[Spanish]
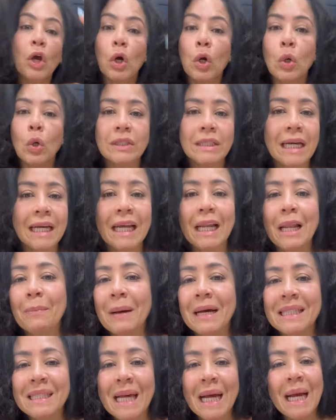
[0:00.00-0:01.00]
cosas que le
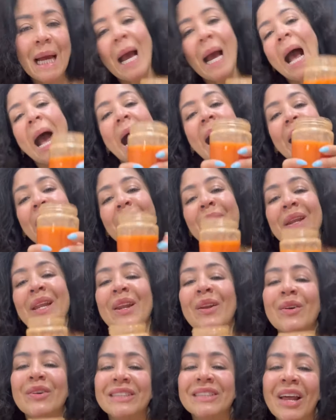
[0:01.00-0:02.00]
pasan a la
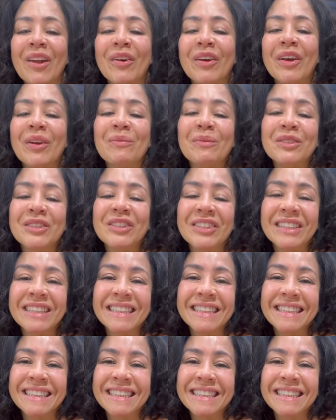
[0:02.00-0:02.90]
venenosa, los quiero mucho.